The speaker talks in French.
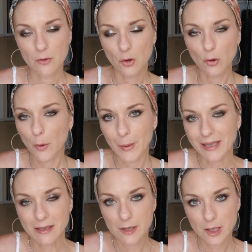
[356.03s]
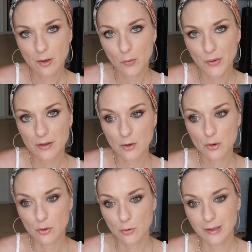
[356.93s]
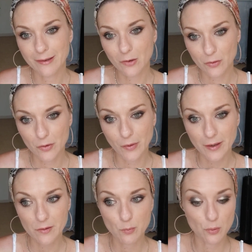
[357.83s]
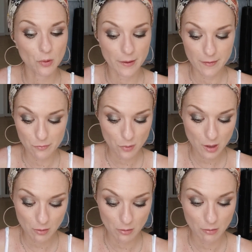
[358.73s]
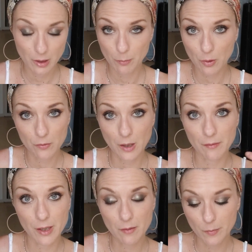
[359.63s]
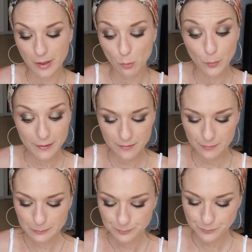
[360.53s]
dans leur packaging en fait, je les transverse pour les avoir euh, et prendre avec mes houppettes